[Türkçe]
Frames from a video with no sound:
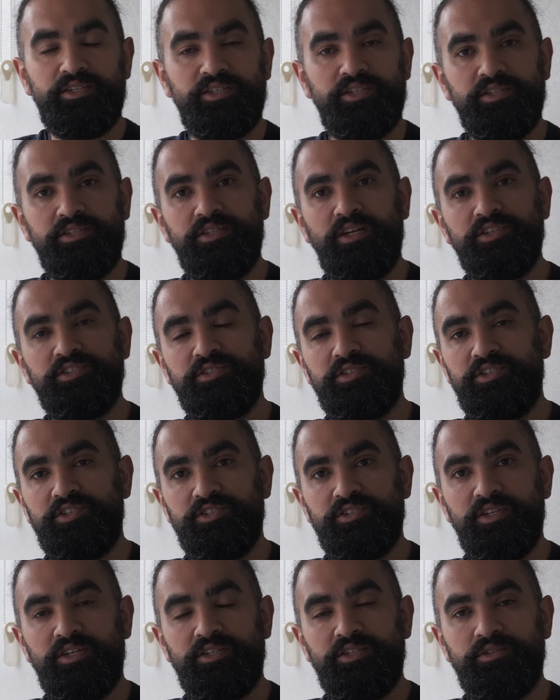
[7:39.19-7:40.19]
inançlı
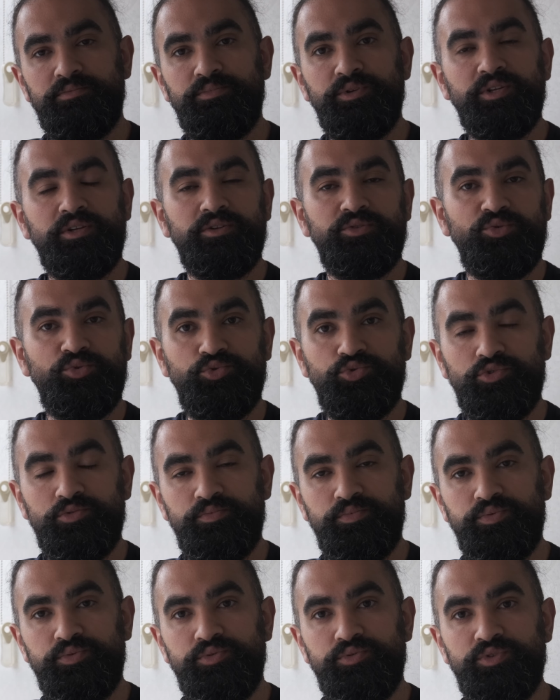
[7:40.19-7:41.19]
kişiler bir arada oturup
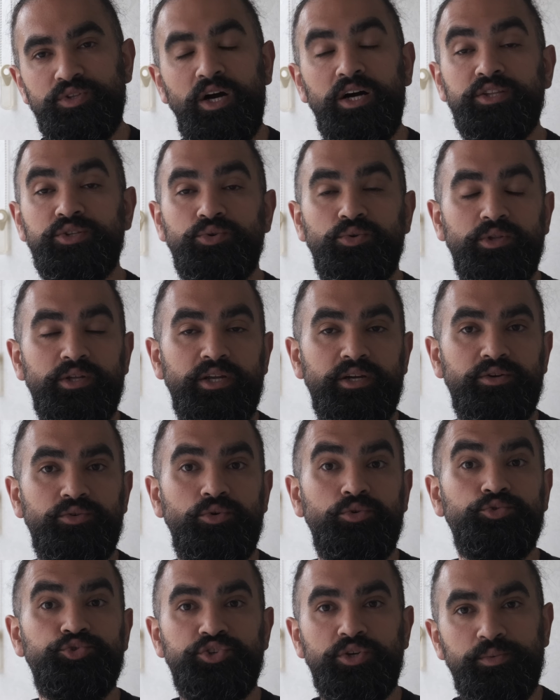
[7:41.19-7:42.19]
nadir olarak
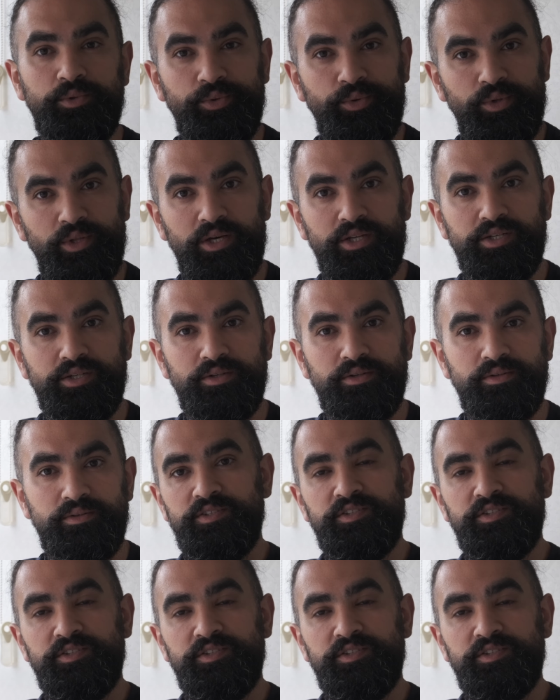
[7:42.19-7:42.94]
konuşabiliyorlar.